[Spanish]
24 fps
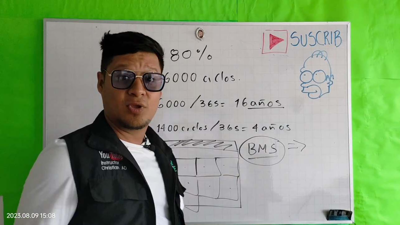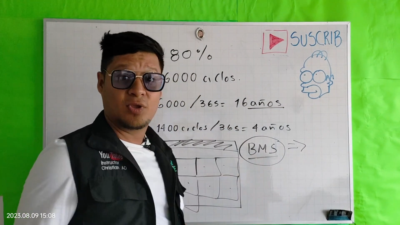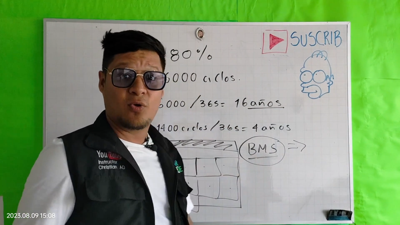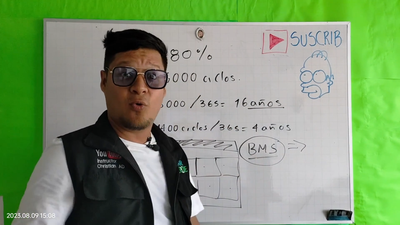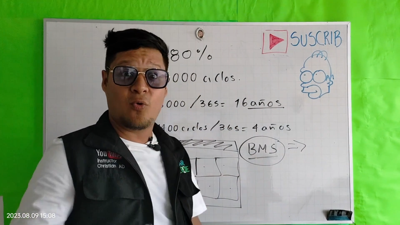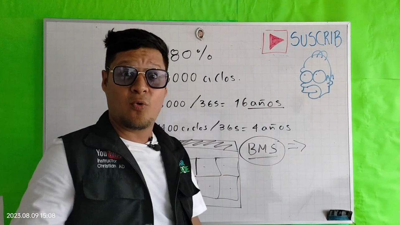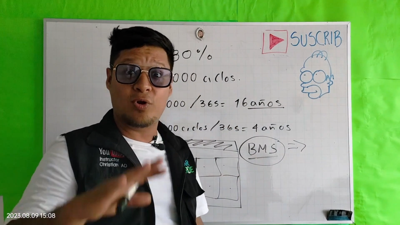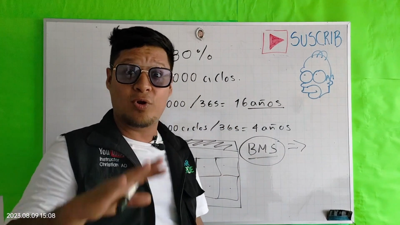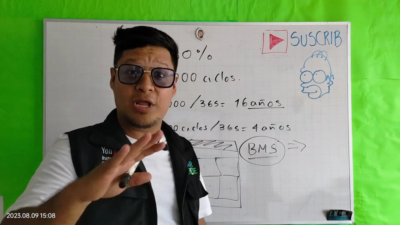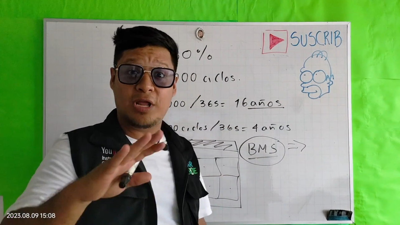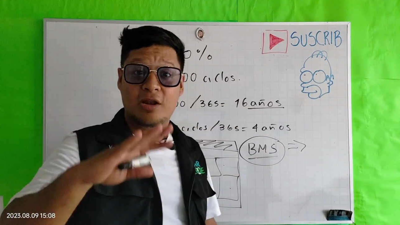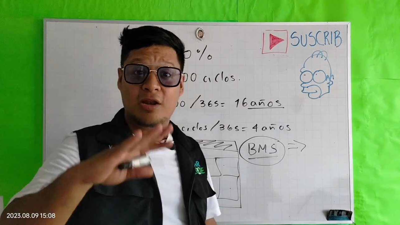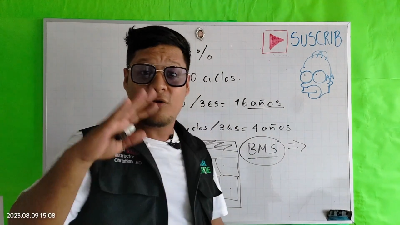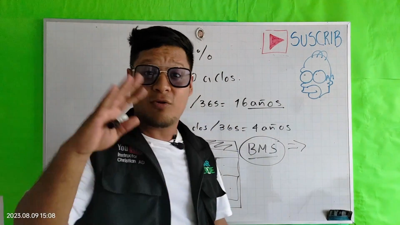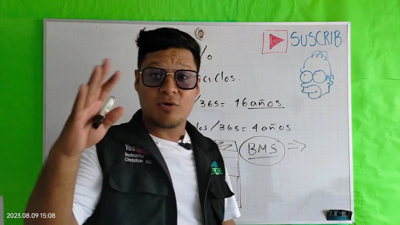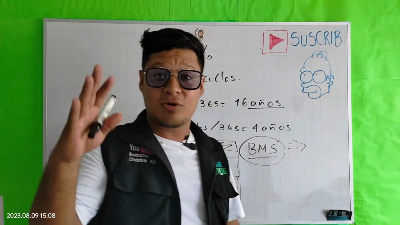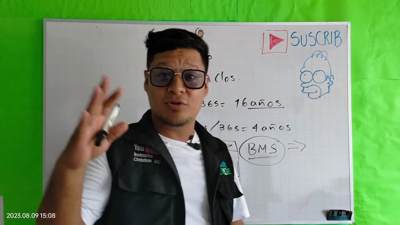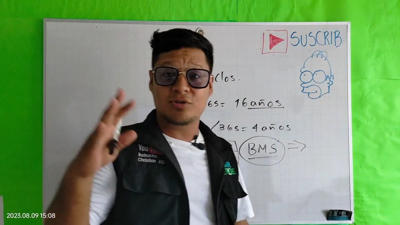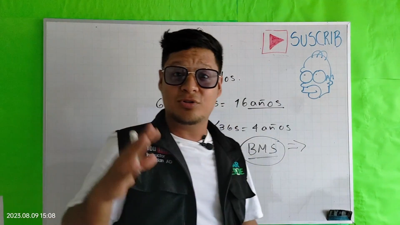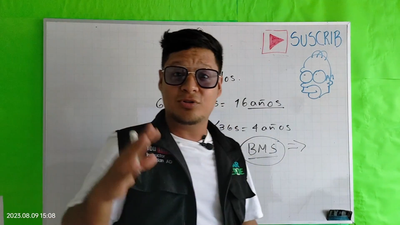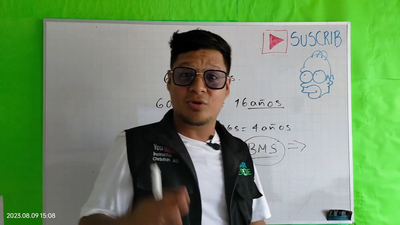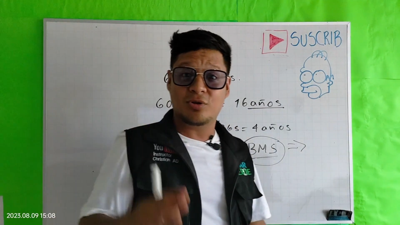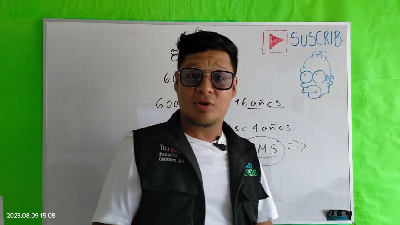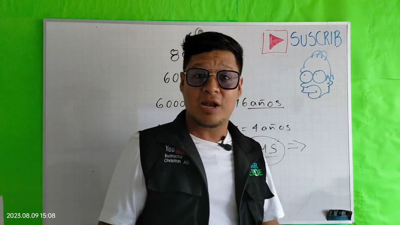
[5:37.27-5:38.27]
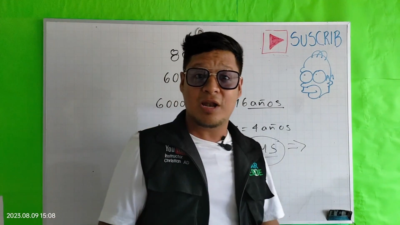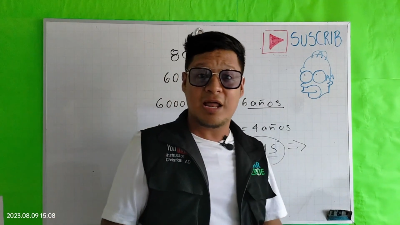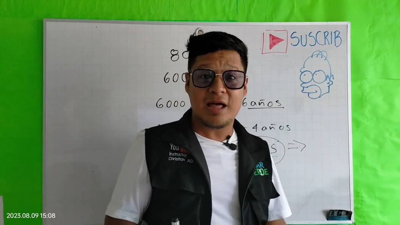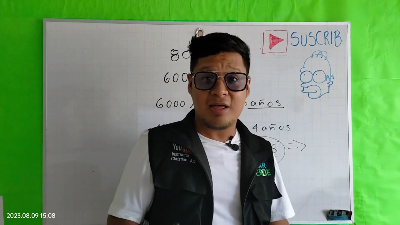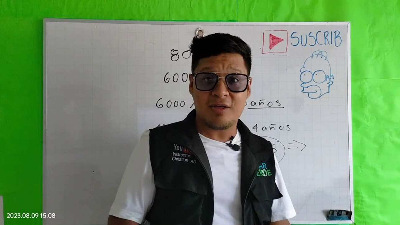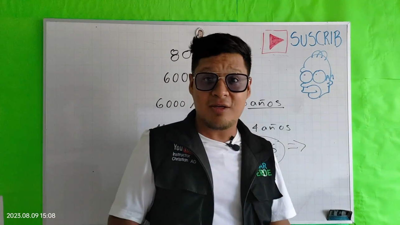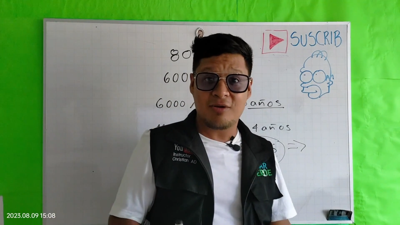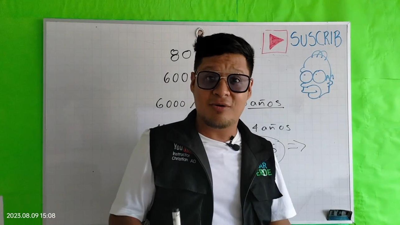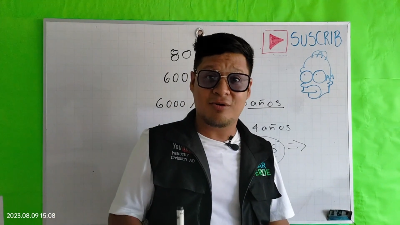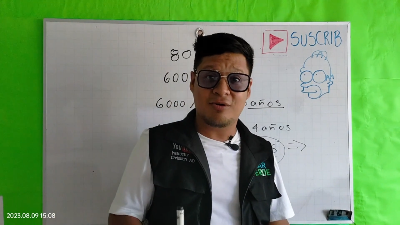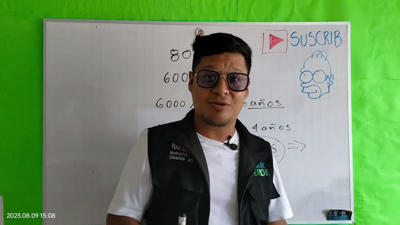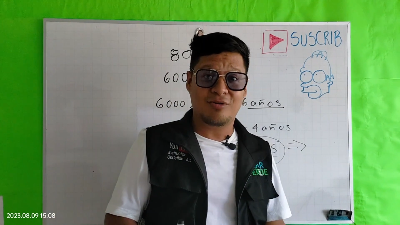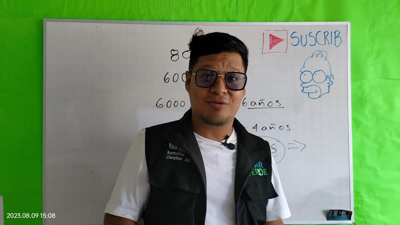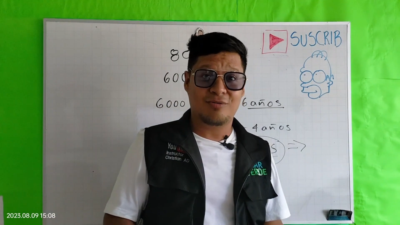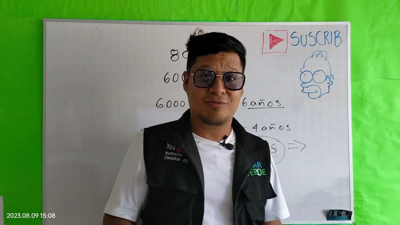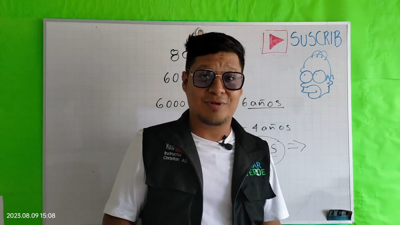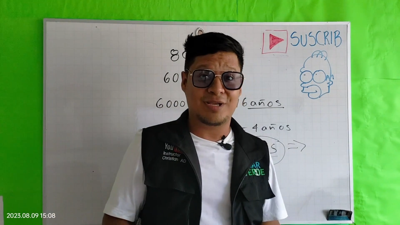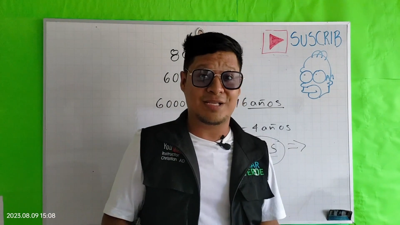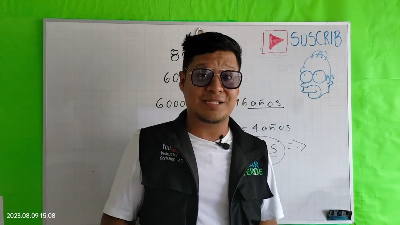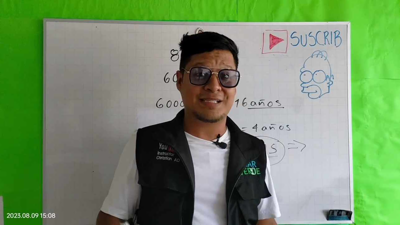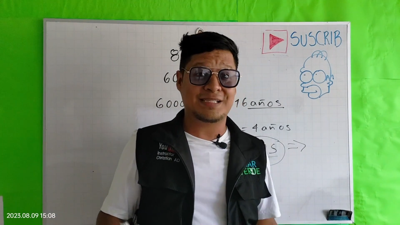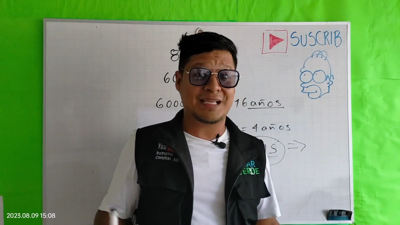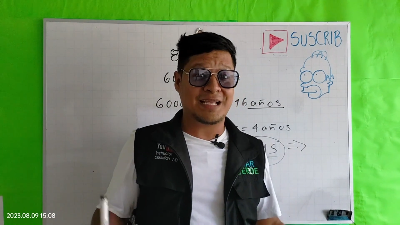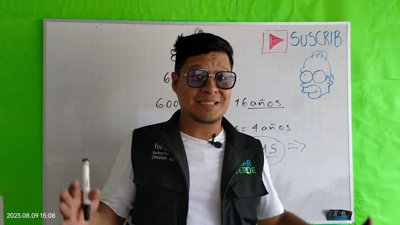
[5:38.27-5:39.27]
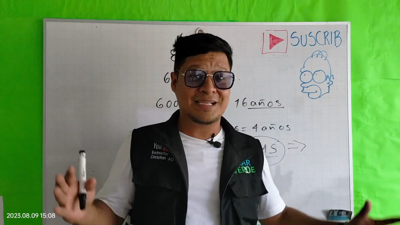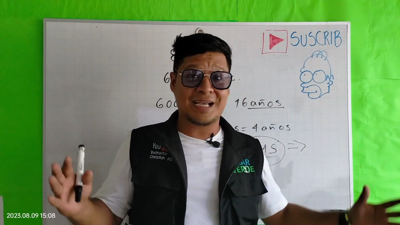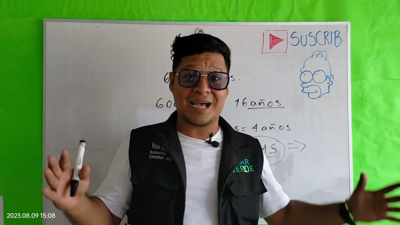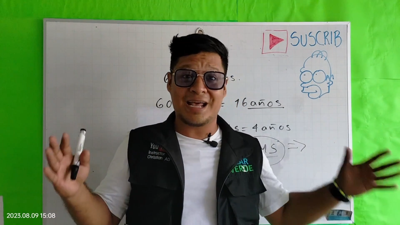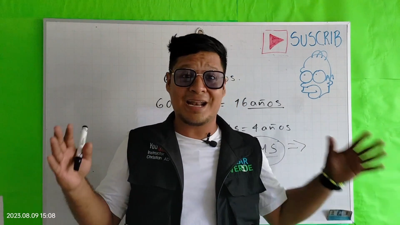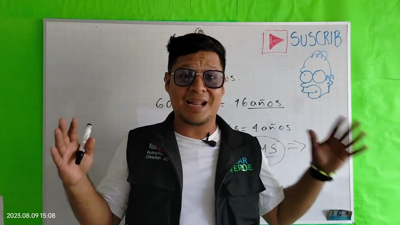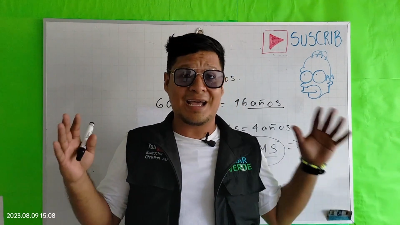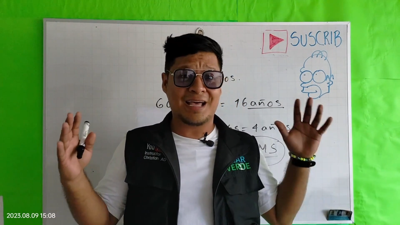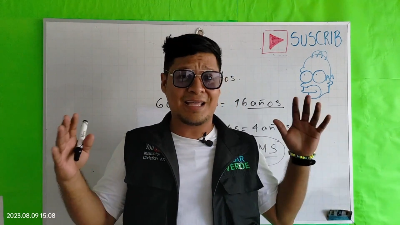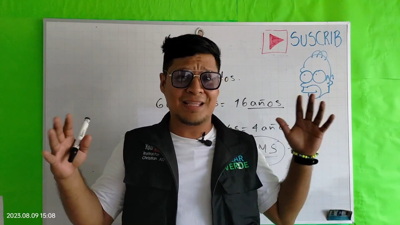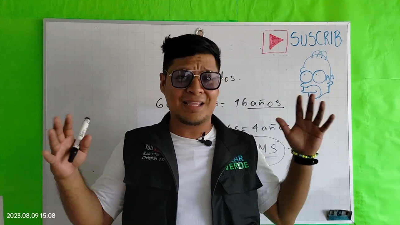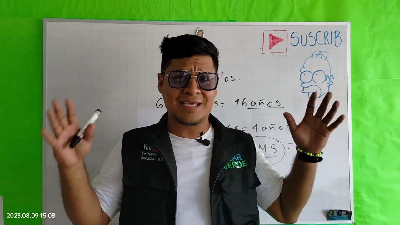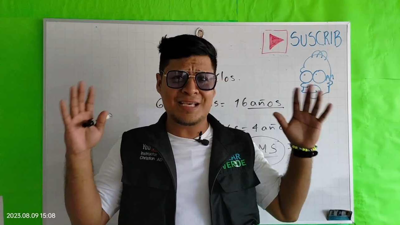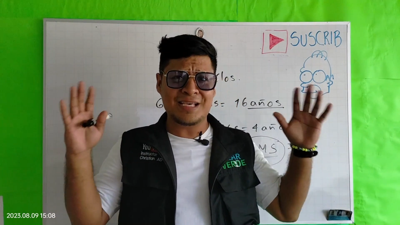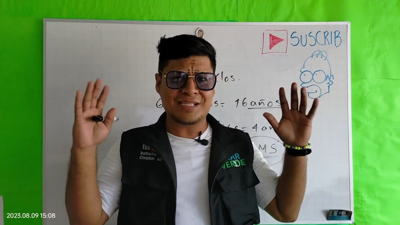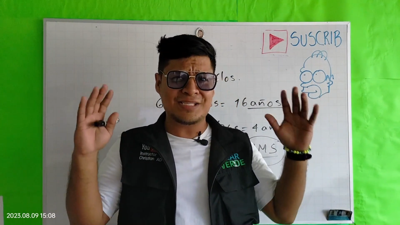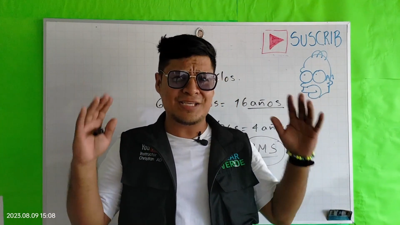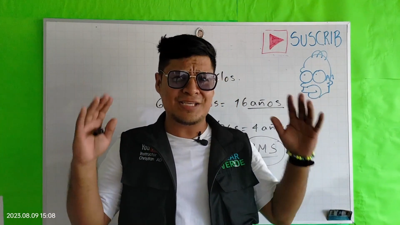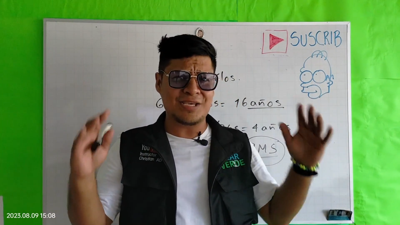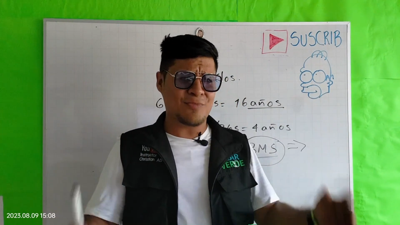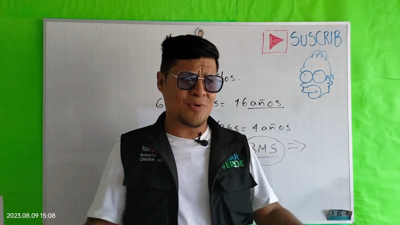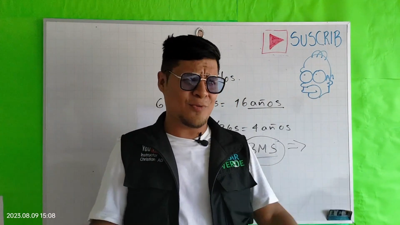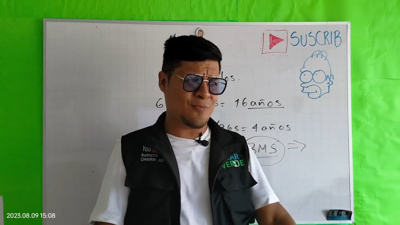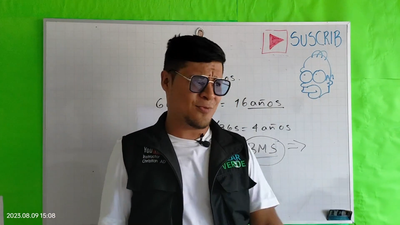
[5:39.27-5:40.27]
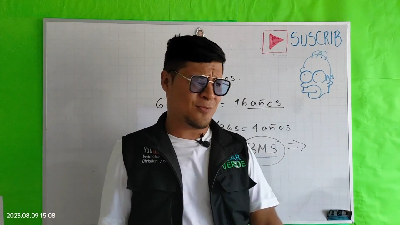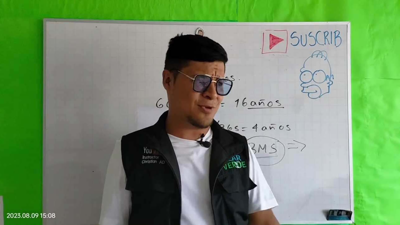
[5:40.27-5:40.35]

con el controlador, estás ganadísimo,